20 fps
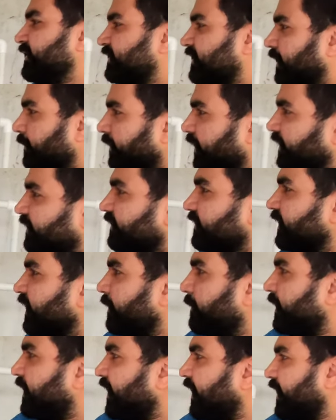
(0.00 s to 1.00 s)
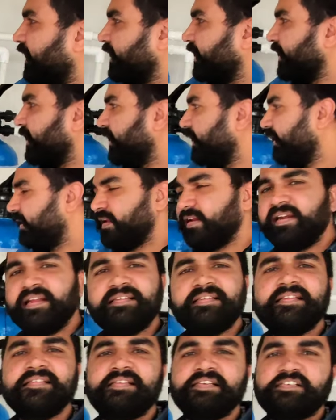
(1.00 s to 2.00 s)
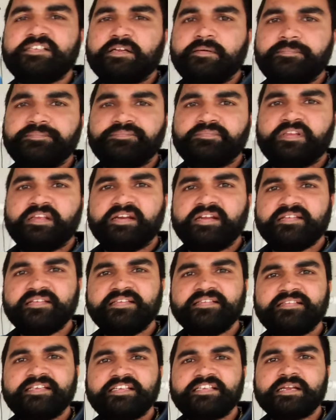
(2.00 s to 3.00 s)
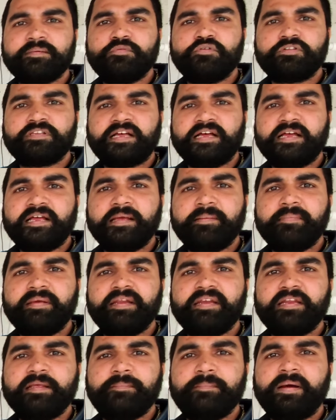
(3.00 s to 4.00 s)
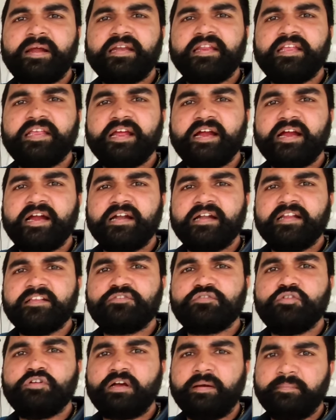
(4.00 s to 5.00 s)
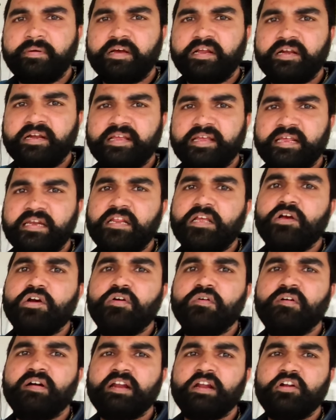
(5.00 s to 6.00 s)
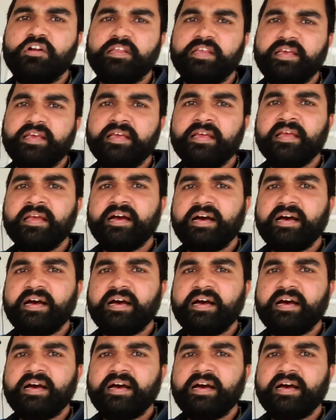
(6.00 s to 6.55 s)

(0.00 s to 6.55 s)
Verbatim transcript: इसके बाद ये मेरा आ गया रेजिन सिस्टम रेजिन सिस्टम होता है मेनली पानी के हार्डनेस को कम करने के लिए ओवरऑल ये